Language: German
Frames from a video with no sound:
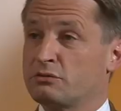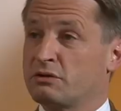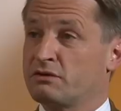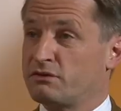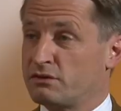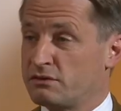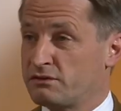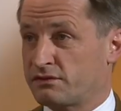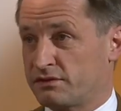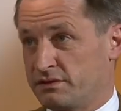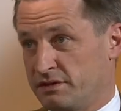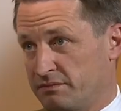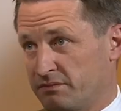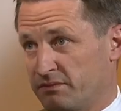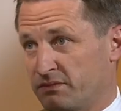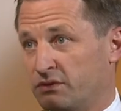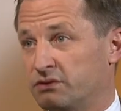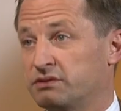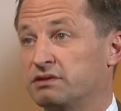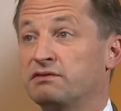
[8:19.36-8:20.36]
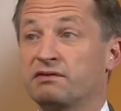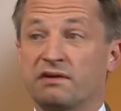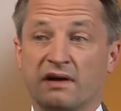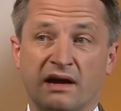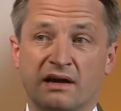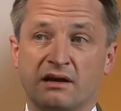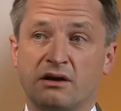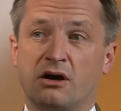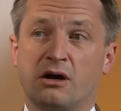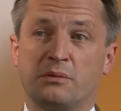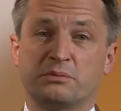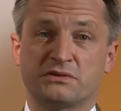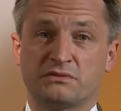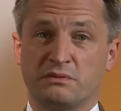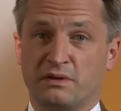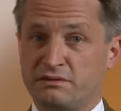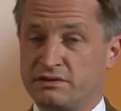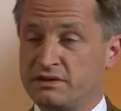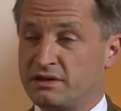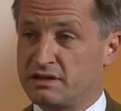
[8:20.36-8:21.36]
über Wolf reden. Und die Frage, ob es
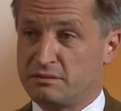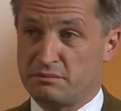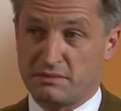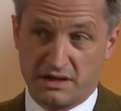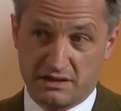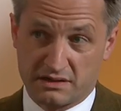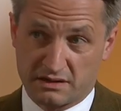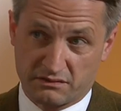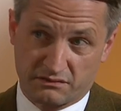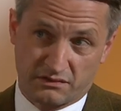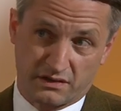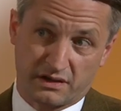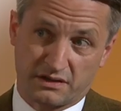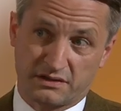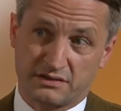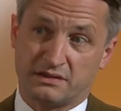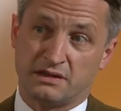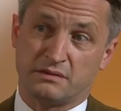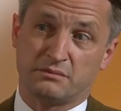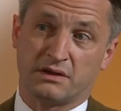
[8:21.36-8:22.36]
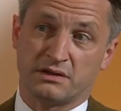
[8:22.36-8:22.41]
mal wieder die Medien waren, die den